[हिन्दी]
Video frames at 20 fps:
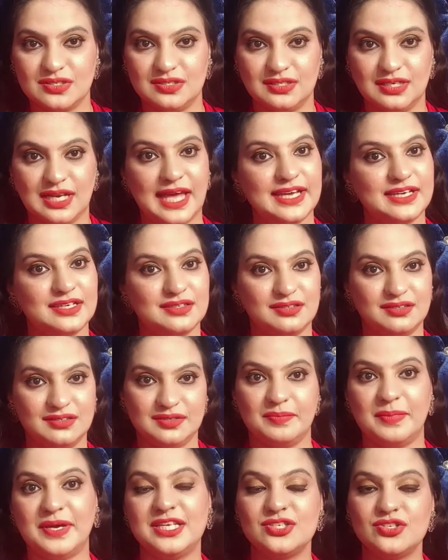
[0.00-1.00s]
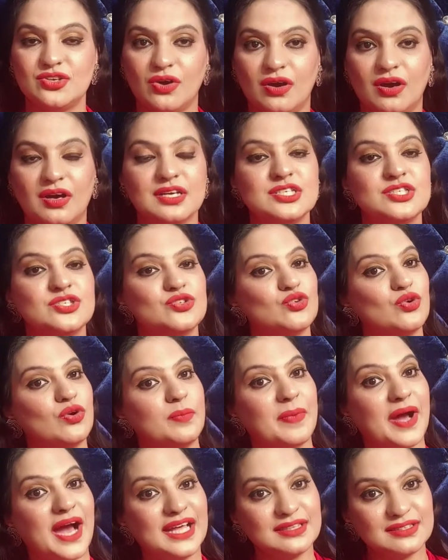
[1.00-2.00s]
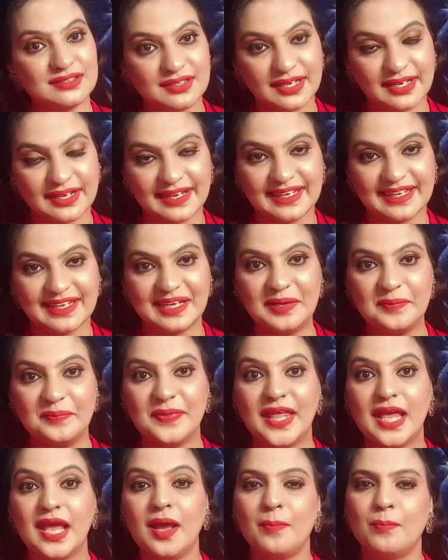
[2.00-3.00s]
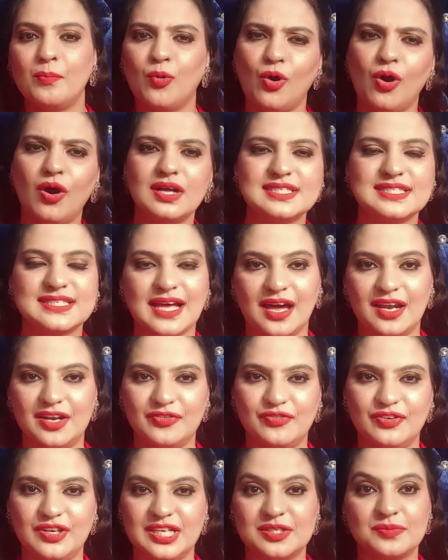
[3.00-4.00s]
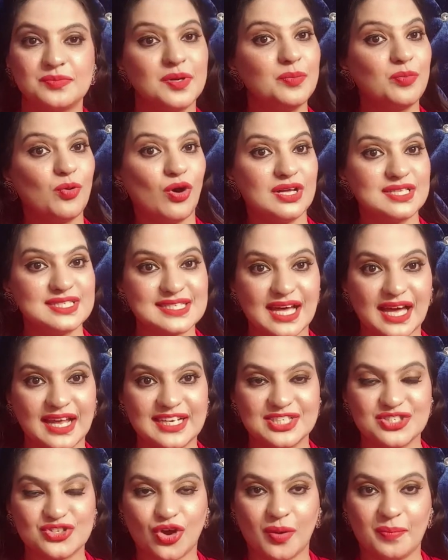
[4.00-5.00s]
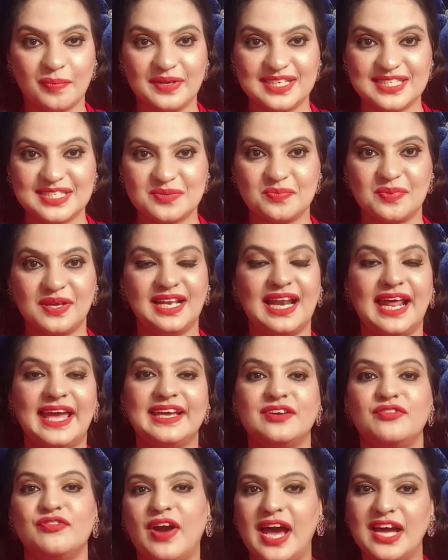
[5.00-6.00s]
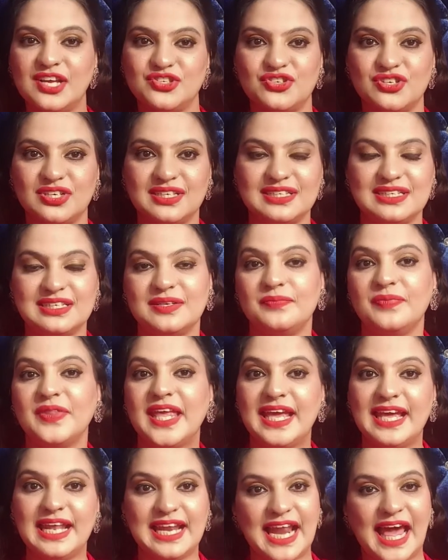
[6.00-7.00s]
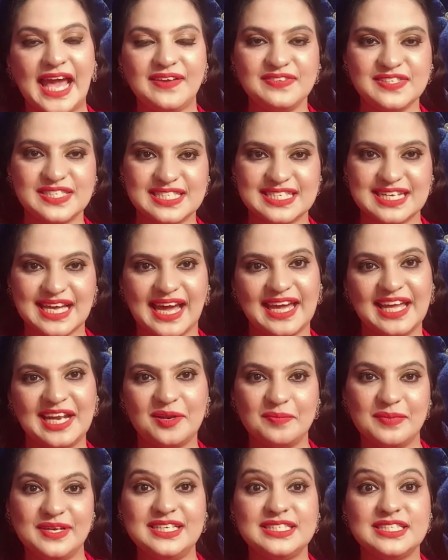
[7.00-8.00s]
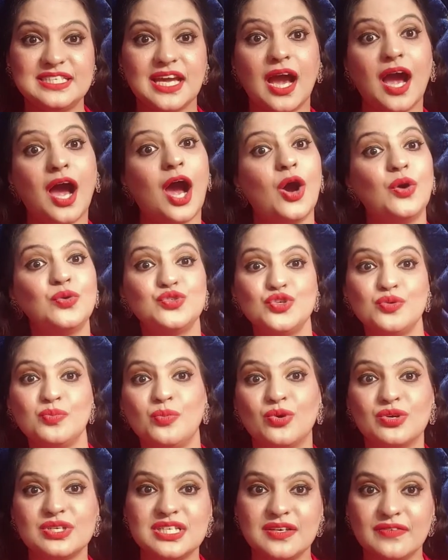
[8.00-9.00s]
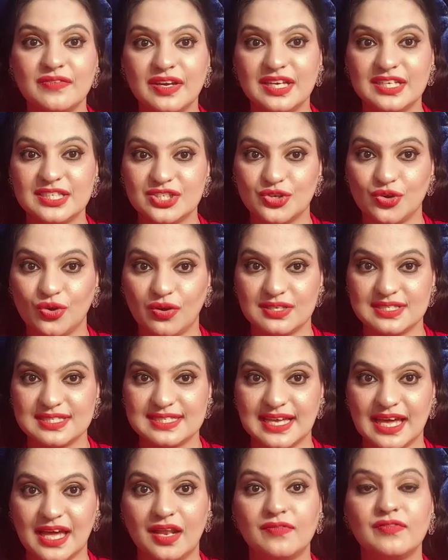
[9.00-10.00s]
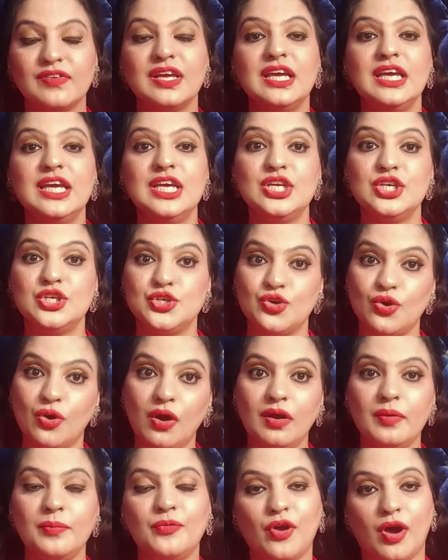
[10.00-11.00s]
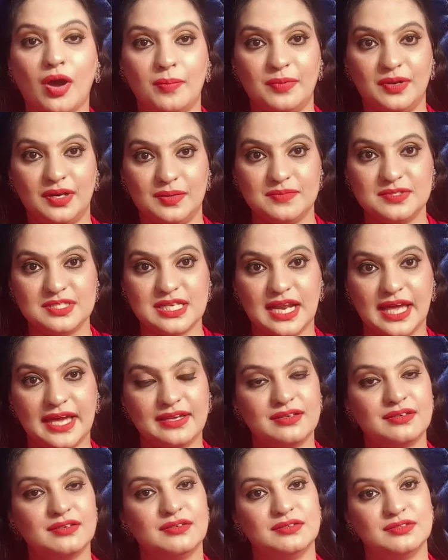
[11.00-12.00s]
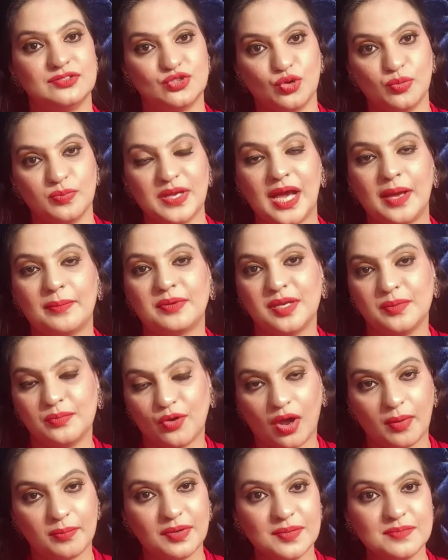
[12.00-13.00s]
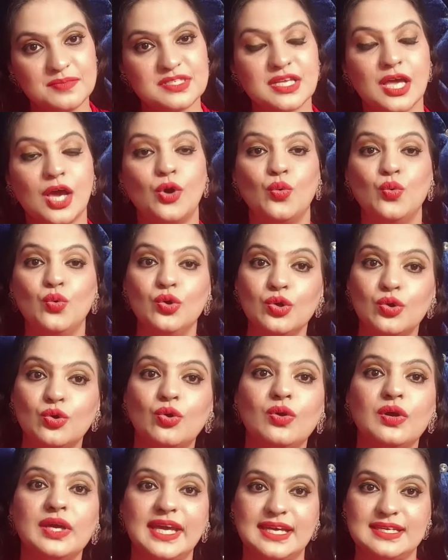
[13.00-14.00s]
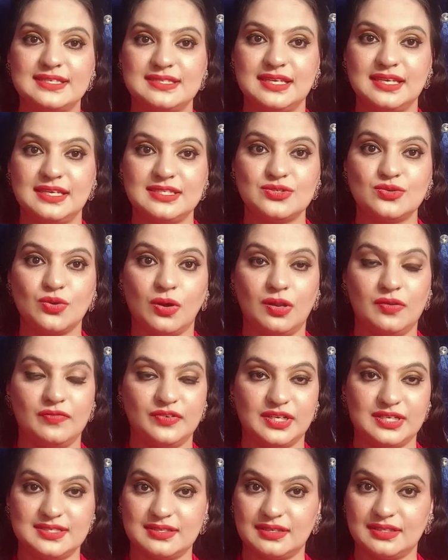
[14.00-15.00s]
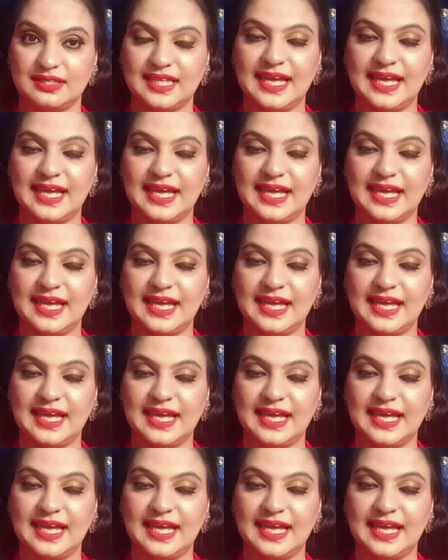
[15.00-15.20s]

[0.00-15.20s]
लाइक मेंटोर्स जो बात करेंगे बहुत सारी फील्ड में बहुत सारे टॉपिक्स पे लाइक फैशन लाइफ स्टाइल मीडिया हाउ टू मोटिवेट योर सेल्फ योर प्रॉब्लम्स लाइक जो भी आपकी प्रॉब्लम्स हैं उनको कैसे सॉल्व कर सकते